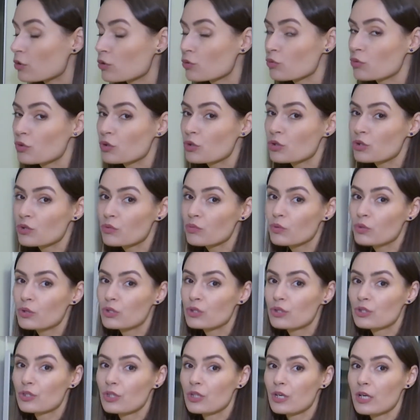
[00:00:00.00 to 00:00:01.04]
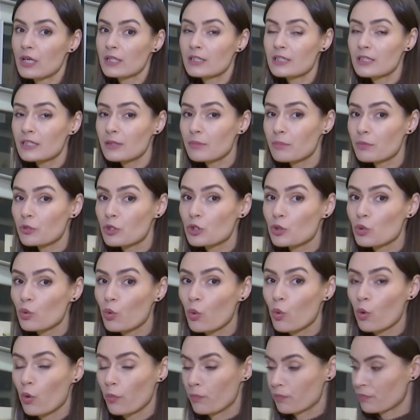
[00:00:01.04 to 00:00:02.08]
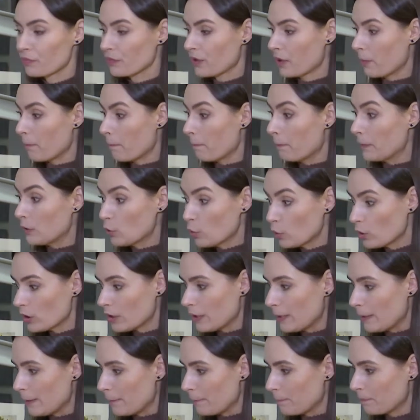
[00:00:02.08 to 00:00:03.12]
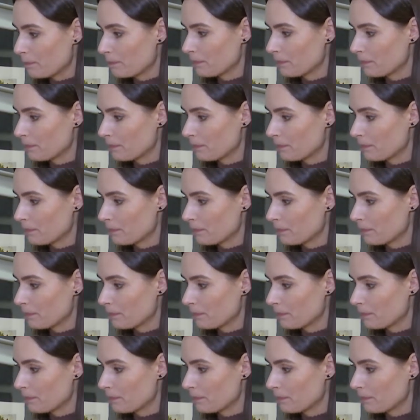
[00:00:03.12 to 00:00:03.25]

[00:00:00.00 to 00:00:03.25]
Существует стереотип, что многие